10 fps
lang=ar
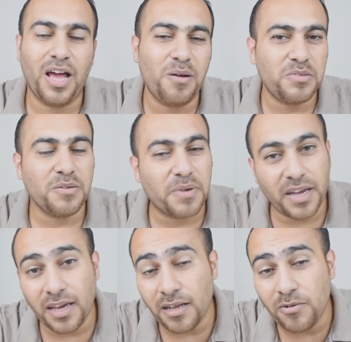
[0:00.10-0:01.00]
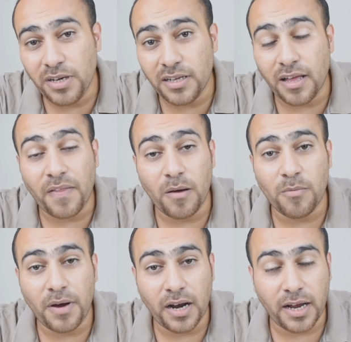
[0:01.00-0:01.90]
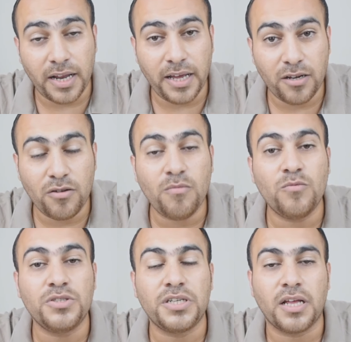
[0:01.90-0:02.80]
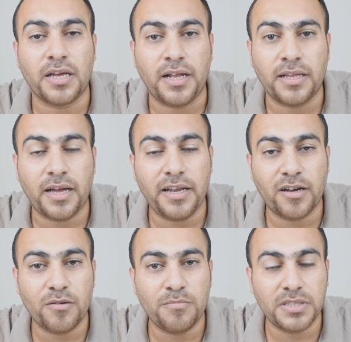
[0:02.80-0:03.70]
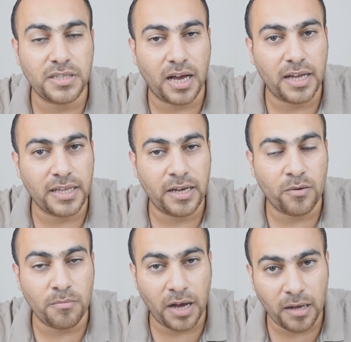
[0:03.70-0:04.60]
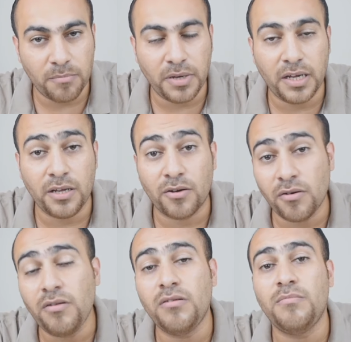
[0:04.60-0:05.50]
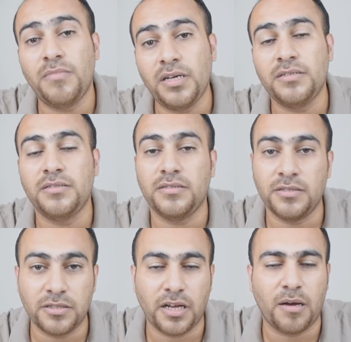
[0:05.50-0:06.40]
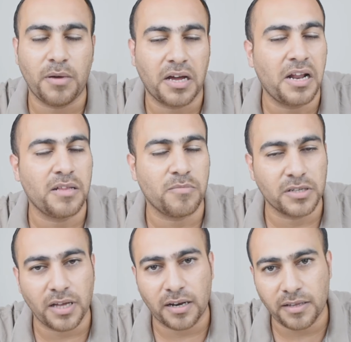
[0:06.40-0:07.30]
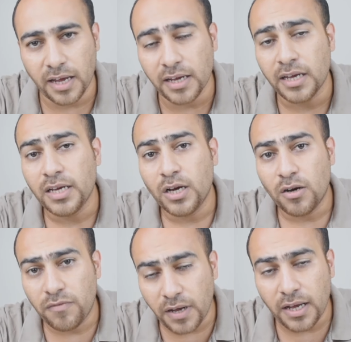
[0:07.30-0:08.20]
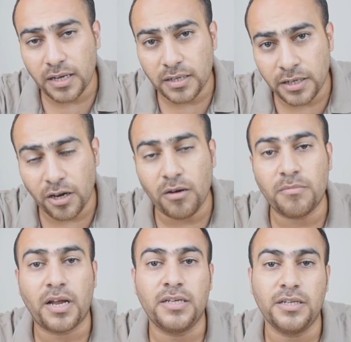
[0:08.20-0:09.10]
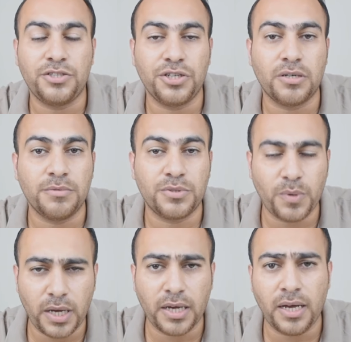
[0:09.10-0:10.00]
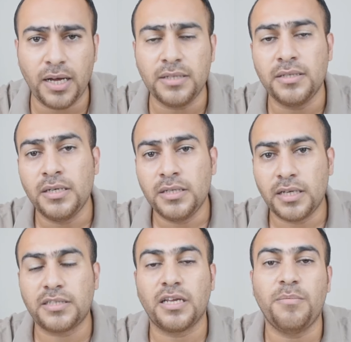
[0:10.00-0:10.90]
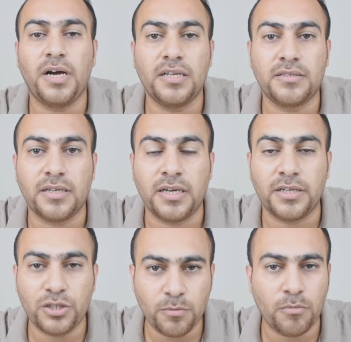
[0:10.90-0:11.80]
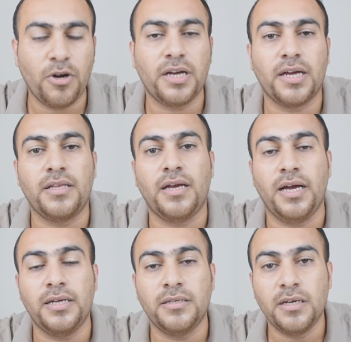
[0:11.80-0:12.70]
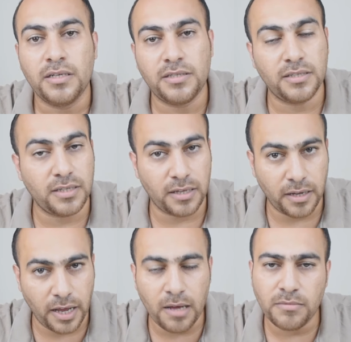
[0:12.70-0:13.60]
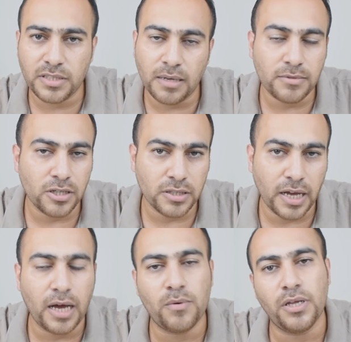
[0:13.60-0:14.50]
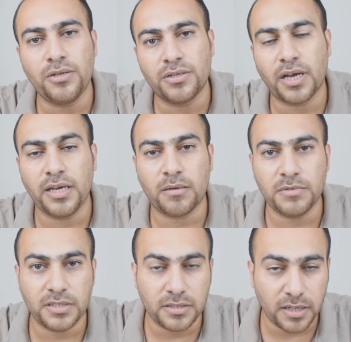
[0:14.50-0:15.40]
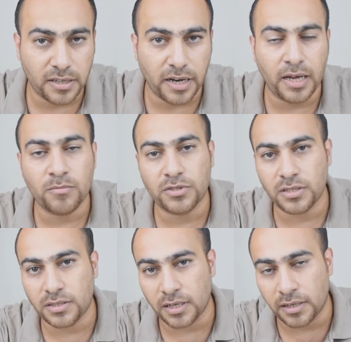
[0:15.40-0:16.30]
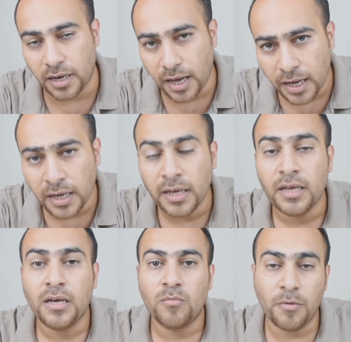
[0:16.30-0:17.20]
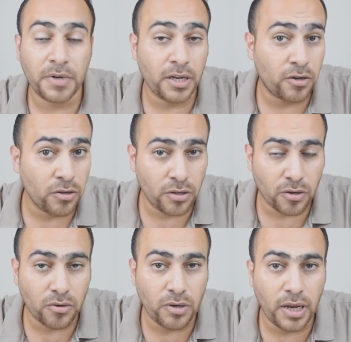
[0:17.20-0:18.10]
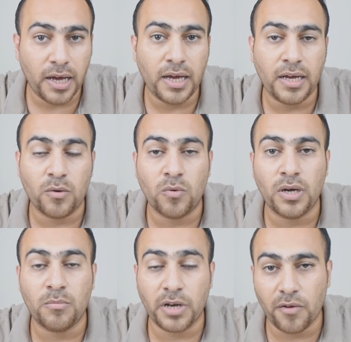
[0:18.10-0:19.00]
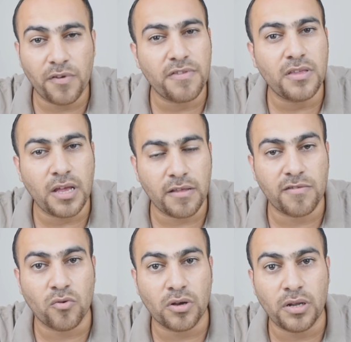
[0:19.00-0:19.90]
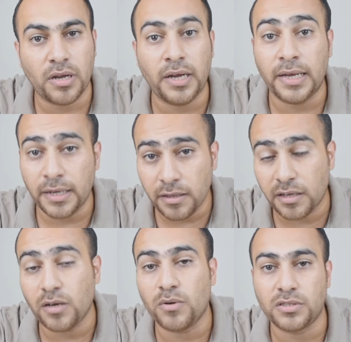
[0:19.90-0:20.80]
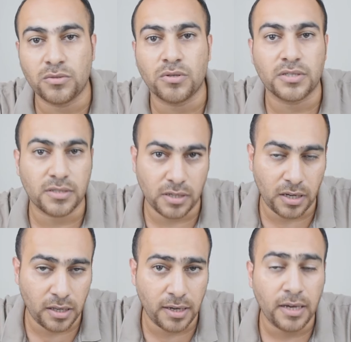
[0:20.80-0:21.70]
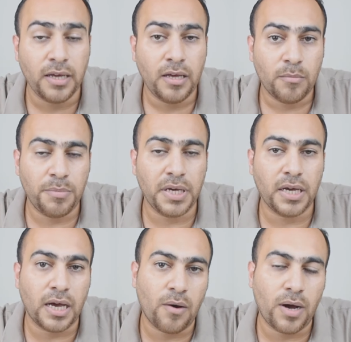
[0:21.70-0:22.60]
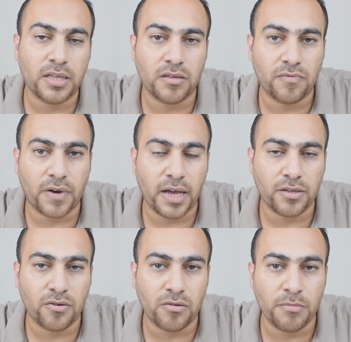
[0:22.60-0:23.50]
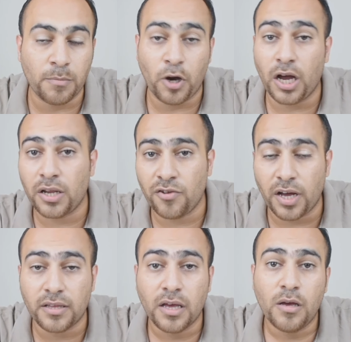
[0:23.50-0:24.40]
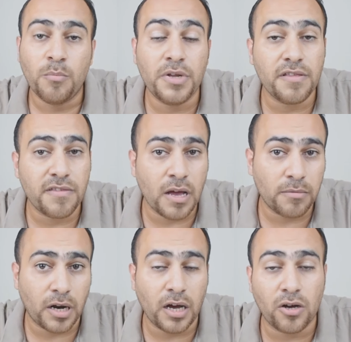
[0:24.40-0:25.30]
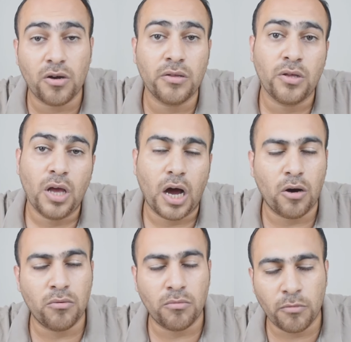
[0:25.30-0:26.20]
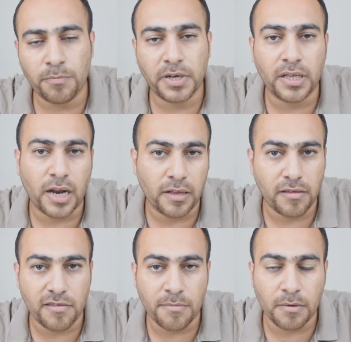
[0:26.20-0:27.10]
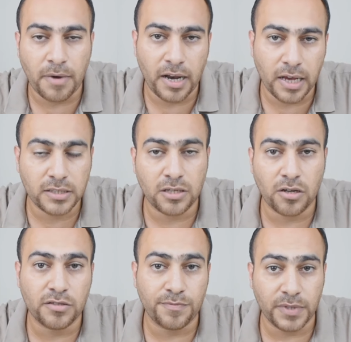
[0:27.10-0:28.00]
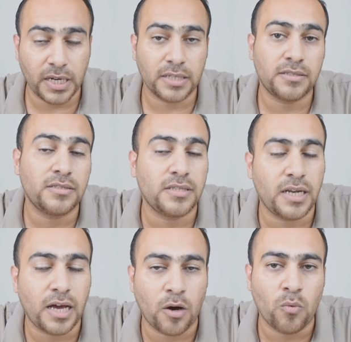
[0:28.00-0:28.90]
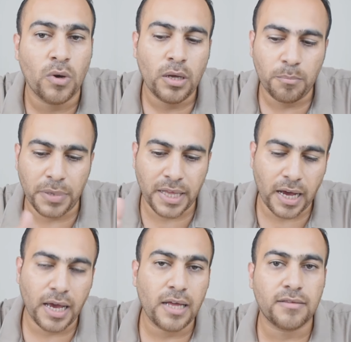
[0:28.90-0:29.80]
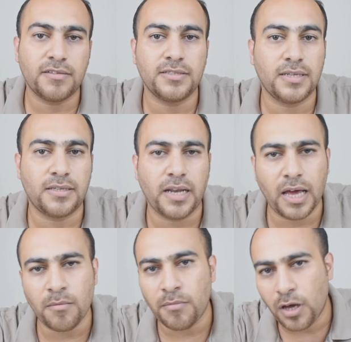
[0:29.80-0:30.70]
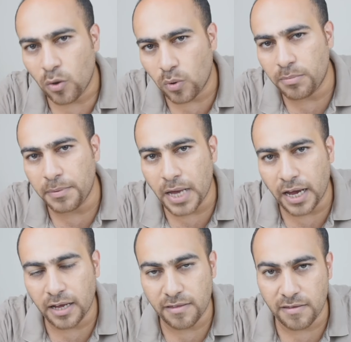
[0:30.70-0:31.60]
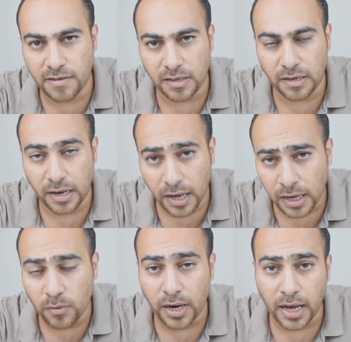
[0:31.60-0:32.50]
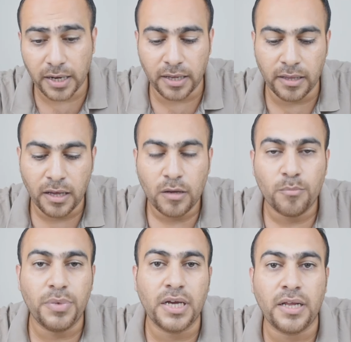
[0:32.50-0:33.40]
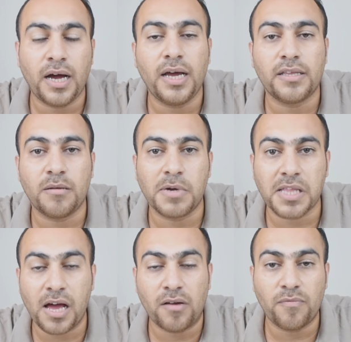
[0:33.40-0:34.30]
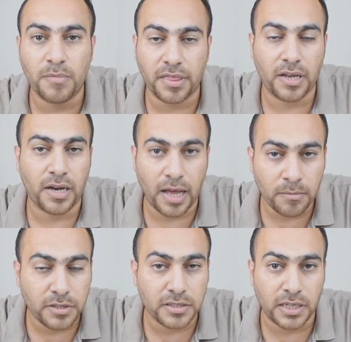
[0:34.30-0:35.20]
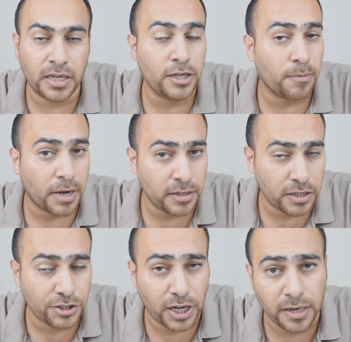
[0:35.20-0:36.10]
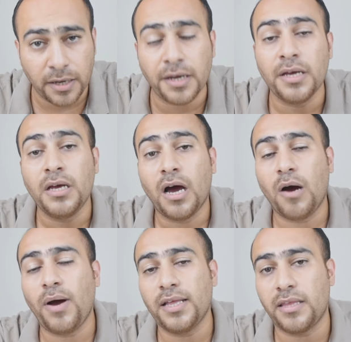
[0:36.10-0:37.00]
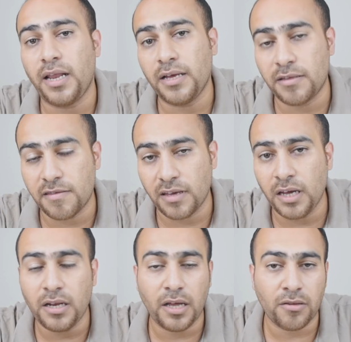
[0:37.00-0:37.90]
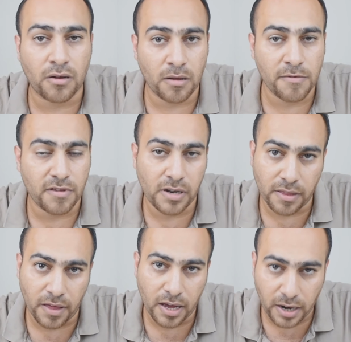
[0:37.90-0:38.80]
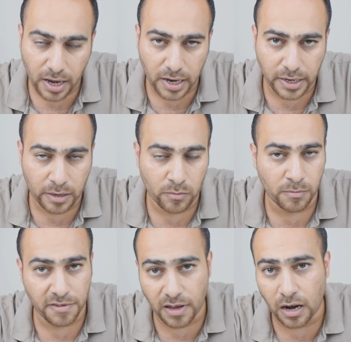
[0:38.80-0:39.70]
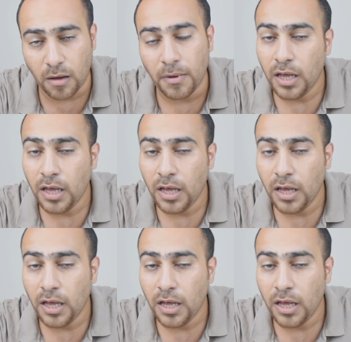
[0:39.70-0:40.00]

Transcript: عام وانتم بخير وعيد اضحى مبارك عليكم وان شاء الله ينعاد عليكم بالسعاده والمحبه لكل من يتابع قناه مختار تك فاليوم راح نحكي لكم شويه عن تسريبات آه، شبه مؤكده عن سلسله الام سامسونج تحاول انه تغير من سلسله الام وسلسله الاي ممكن يكون دخولها ومنافستها للسوق الهندي والسوق الصيني بهواتف راح تكون بمعالجات من سناب دراجون او ممكن راح تستمر مع الاكسينوس في السلسله او بدايات سلسله الام وبدايات سلسله الاي ولكن بنهايه المطاف مثل الام 90 اليوم راح نحكي عنه او حتى الاي 90 لان الرمز اللي ظاهر حاليا المسرب